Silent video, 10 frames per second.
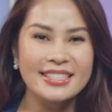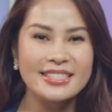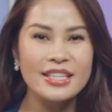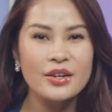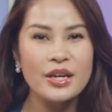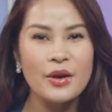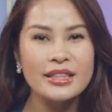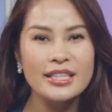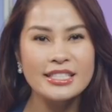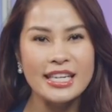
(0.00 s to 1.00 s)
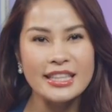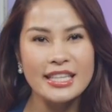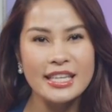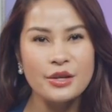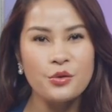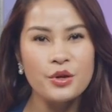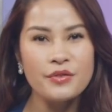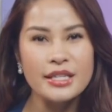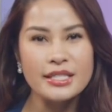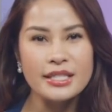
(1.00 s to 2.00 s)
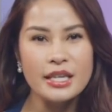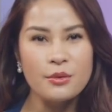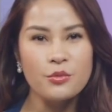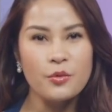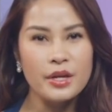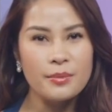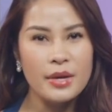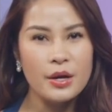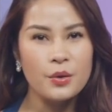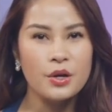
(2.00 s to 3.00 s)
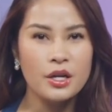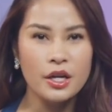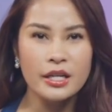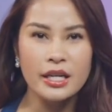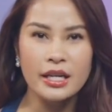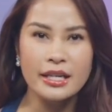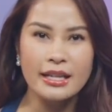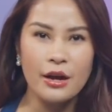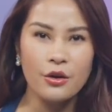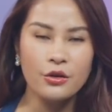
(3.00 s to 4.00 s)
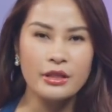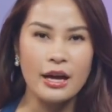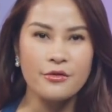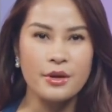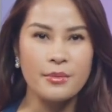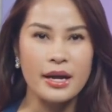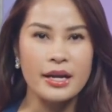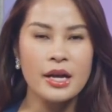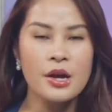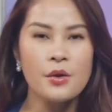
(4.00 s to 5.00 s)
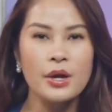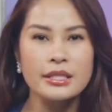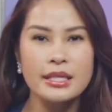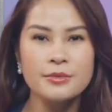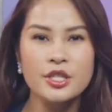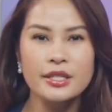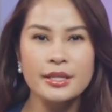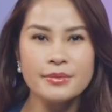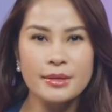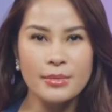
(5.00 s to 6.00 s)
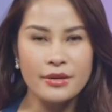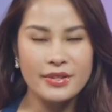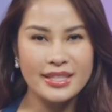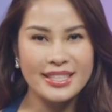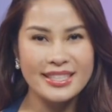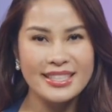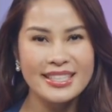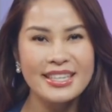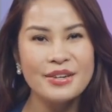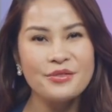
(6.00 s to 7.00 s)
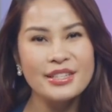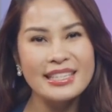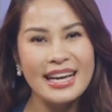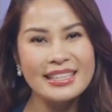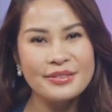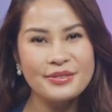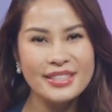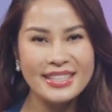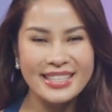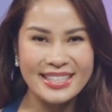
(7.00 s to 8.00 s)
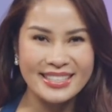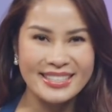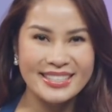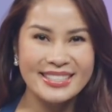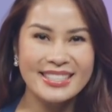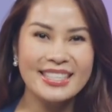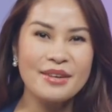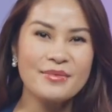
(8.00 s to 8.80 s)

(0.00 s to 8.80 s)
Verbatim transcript: Sau khi hoàn tất trả tiền, quý vị sẽ nhận một email có đường link download tải về máy hoặc xem trực tiếp trên máy vi tính. Vừa nhanh vừa tiện. Xin cảm